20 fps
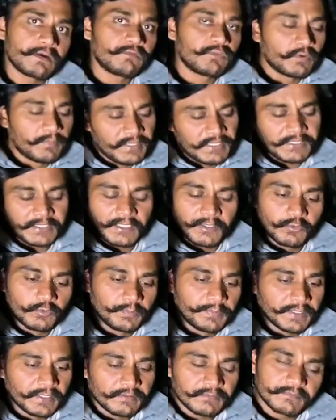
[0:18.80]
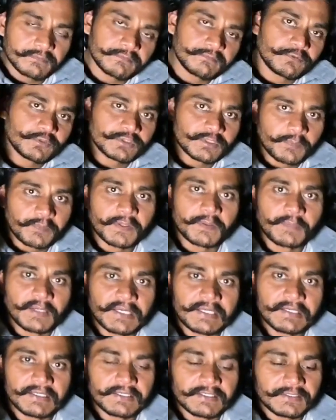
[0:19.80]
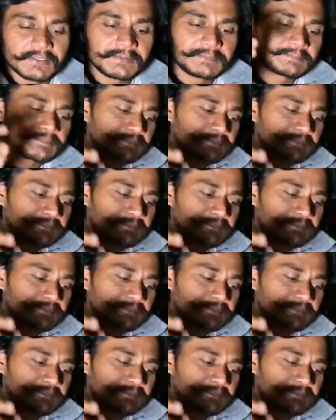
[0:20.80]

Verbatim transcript: वो बैठा है ऊपर वो सब संभाल लेगा